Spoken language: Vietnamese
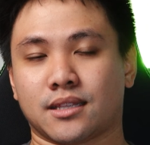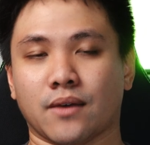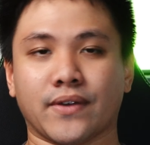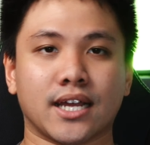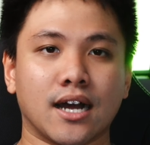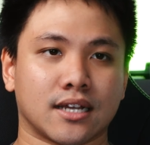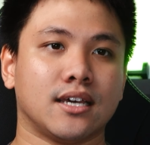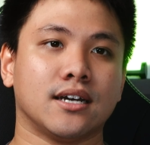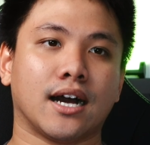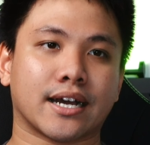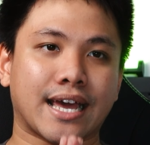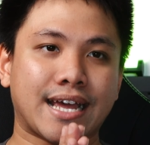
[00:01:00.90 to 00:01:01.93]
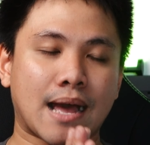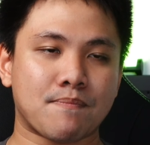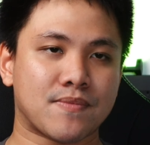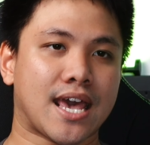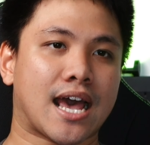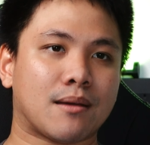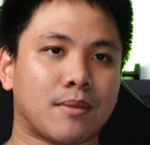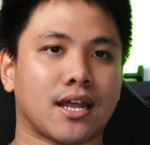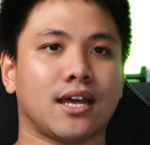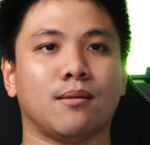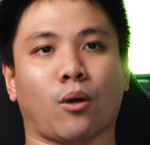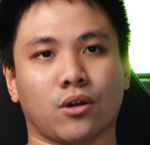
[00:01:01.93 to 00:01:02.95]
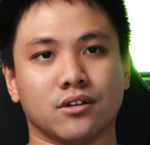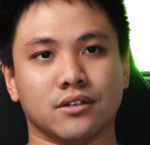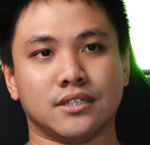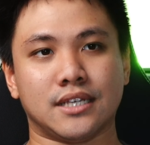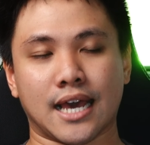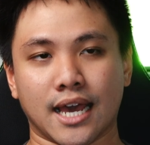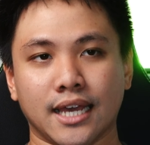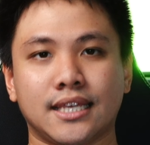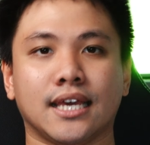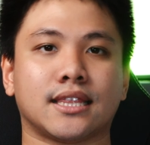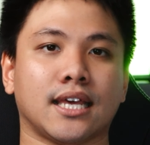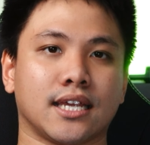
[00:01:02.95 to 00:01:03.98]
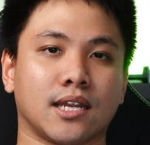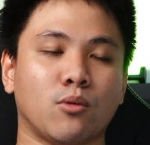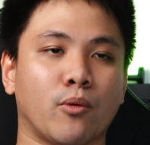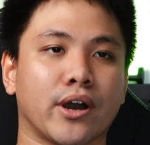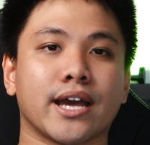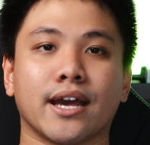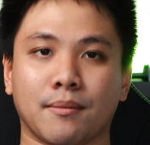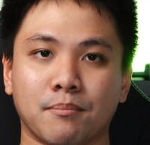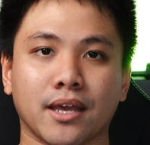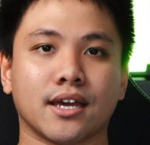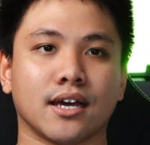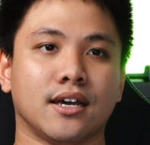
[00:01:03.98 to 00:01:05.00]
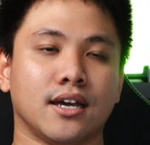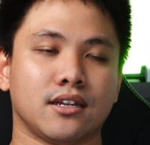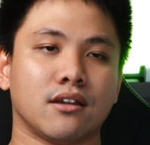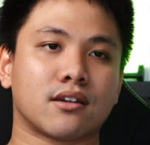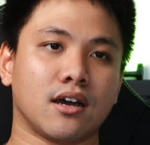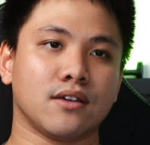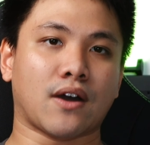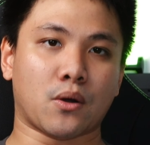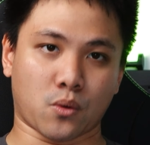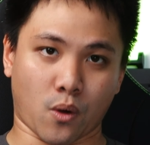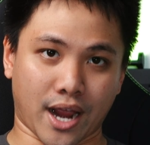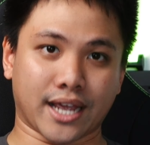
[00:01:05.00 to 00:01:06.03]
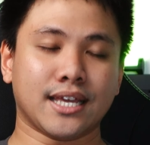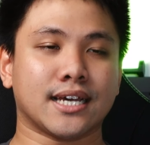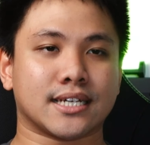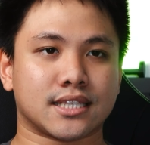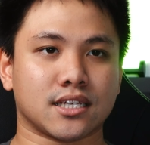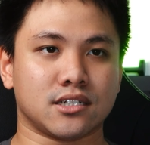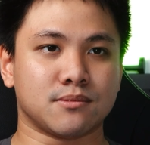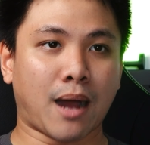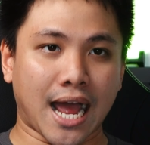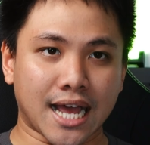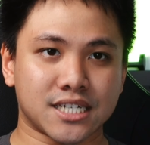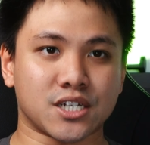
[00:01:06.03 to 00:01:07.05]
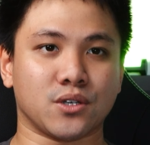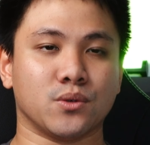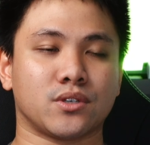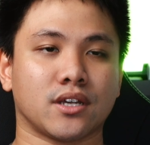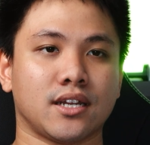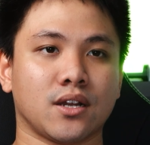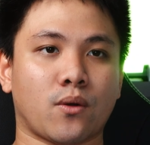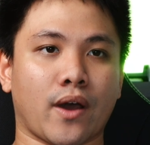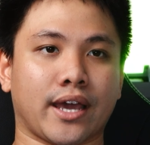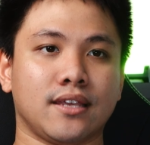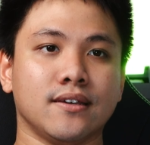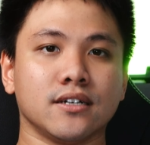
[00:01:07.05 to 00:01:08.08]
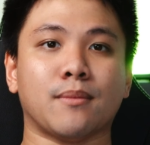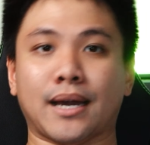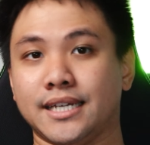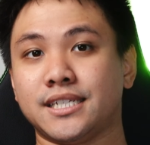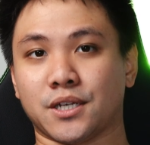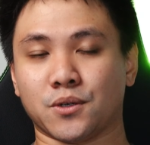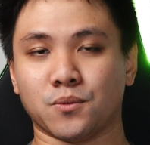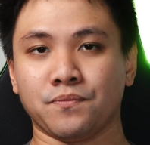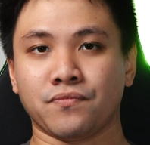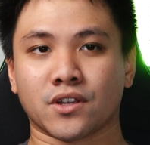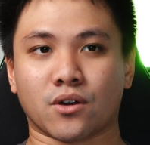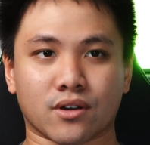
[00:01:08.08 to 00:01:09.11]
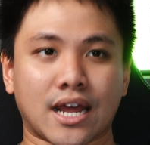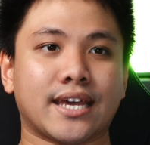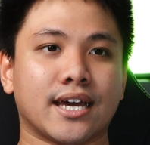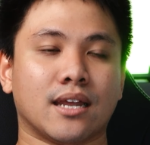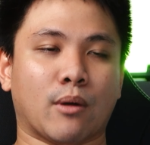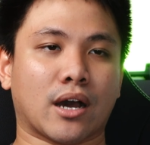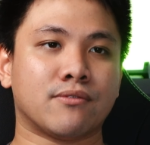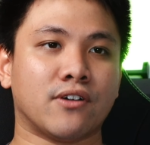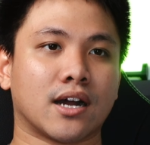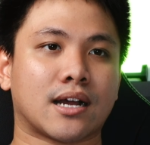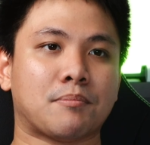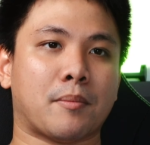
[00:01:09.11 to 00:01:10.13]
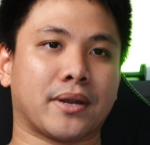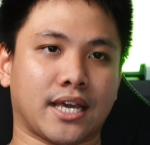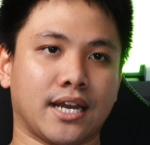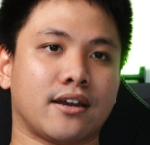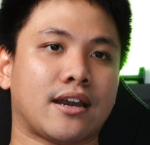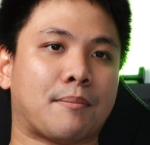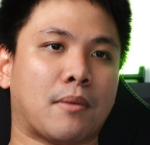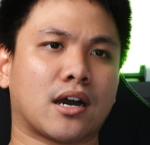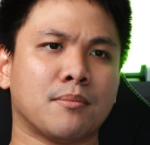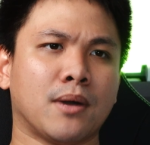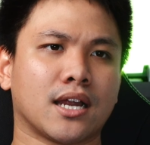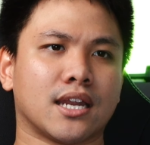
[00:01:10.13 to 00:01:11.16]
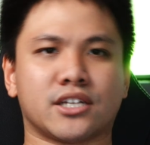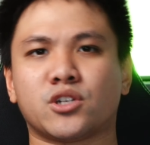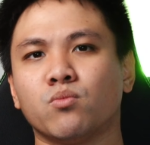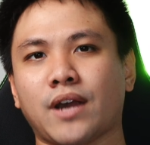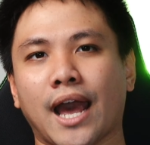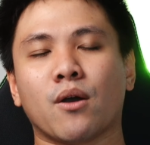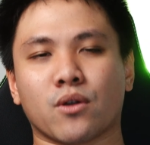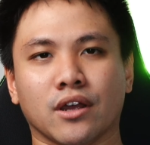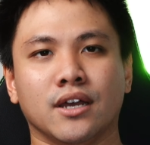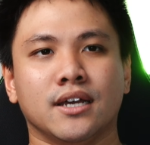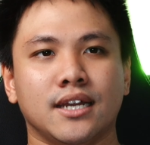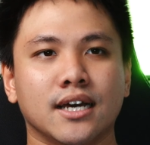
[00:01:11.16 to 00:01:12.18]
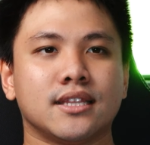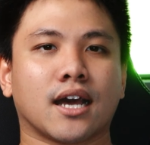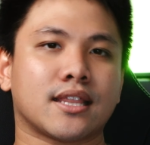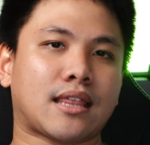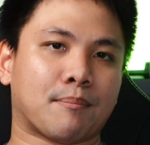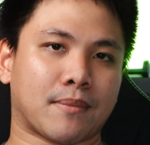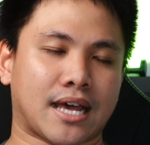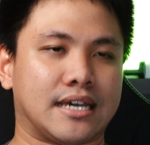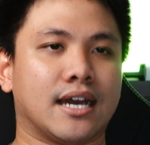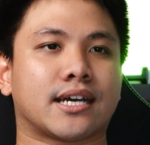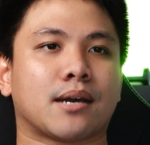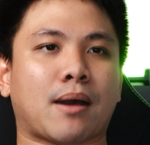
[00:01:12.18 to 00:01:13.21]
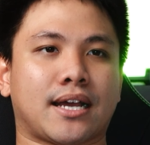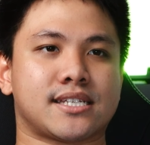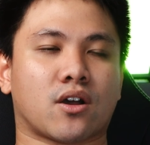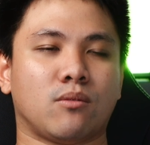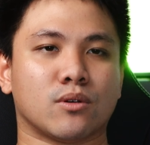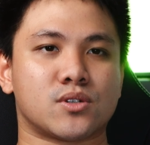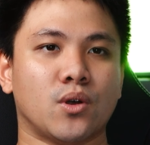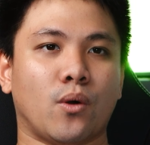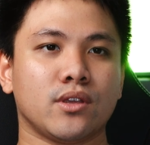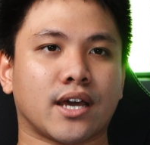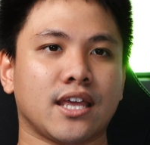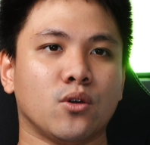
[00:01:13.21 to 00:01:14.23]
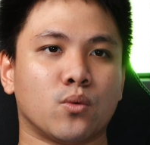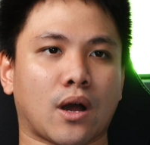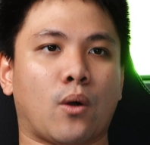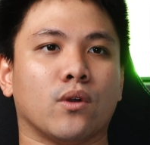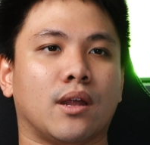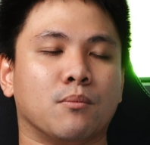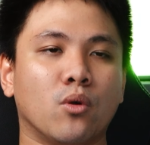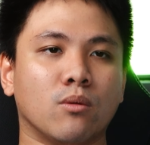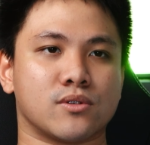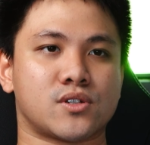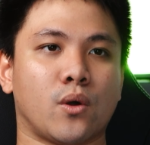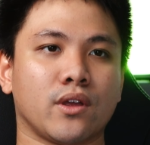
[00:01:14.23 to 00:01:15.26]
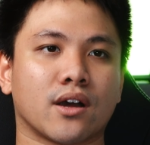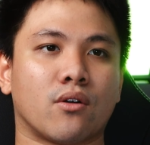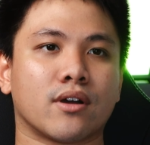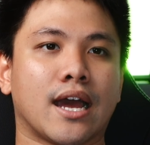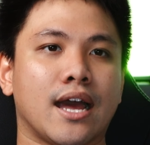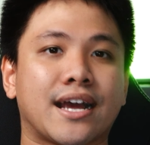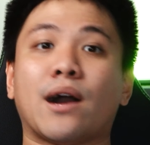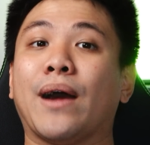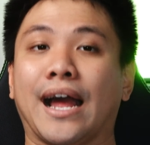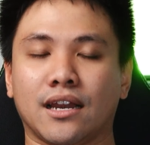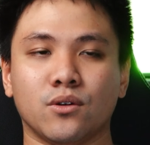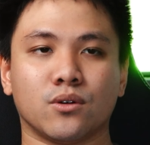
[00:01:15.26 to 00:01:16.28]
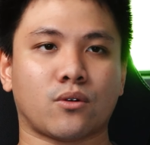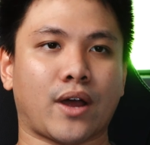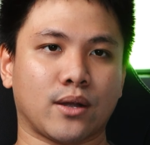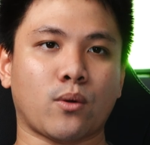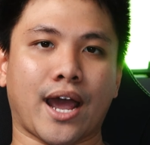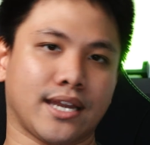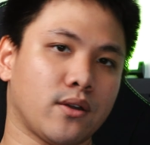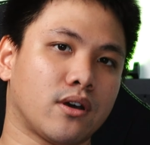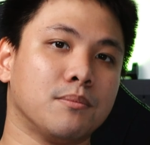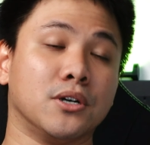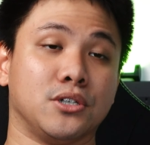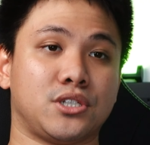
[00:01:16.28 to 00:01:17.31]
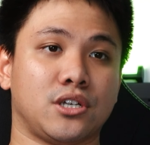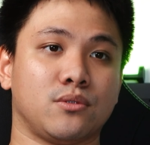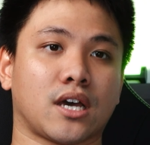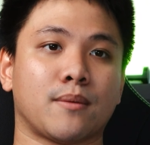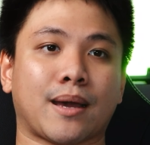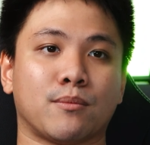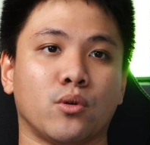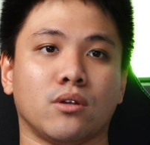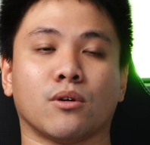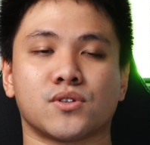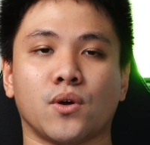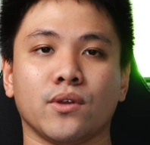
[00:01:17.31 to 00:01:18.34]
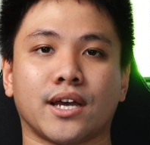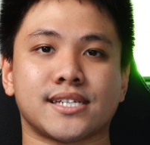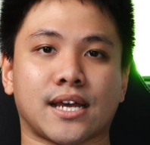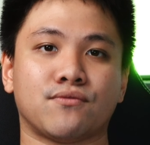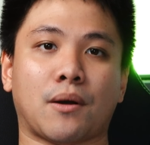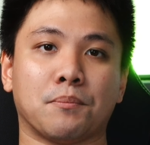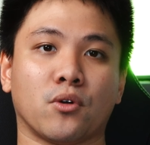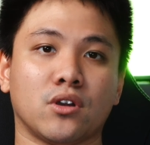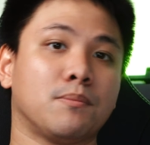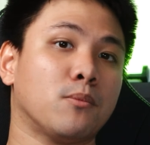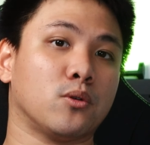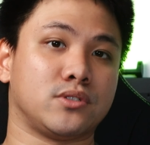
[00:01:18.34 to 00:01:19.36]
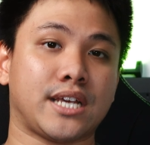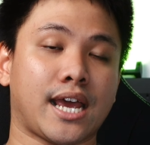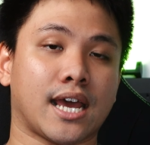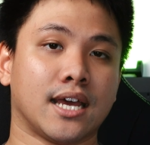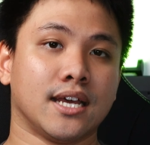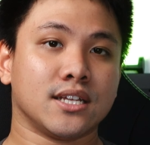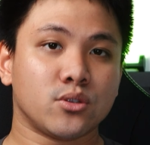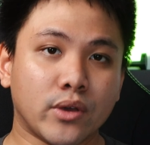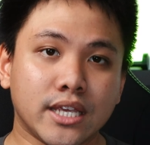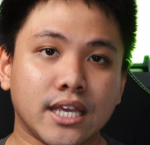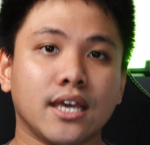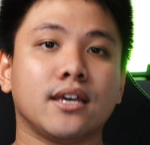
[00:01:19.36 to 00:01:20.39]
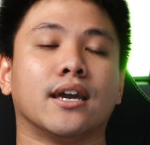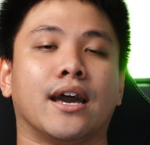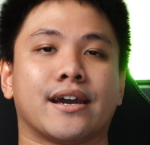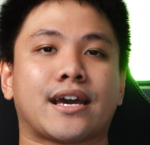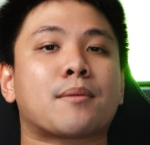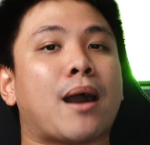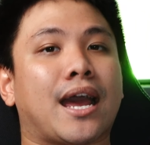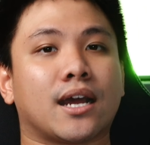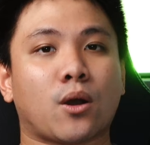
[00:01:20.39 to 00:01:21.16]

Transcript: tại vì gần như cái gap giá mình thấy là mọi người dễ chi tiền để mua một cái ghế gaming á, nó rơi vào khoảng nha từ 3 triệu cho đến khoảng dưới 7 triệu. Còn đây á, là một cái phân cấp mà mình nghĩ là nó nằm ở cái mức là trung cao rồi. Lên tới cái tầm này á, các bạn sẽ có một số những cái nhu cầu là mua một số những cái con ghế cao hẳn luôn, khoảng đâu đó 10 triệu thì các bạn mua được một số những cái sản phẩm của Noblechairs. Tuy nhiên, các bạn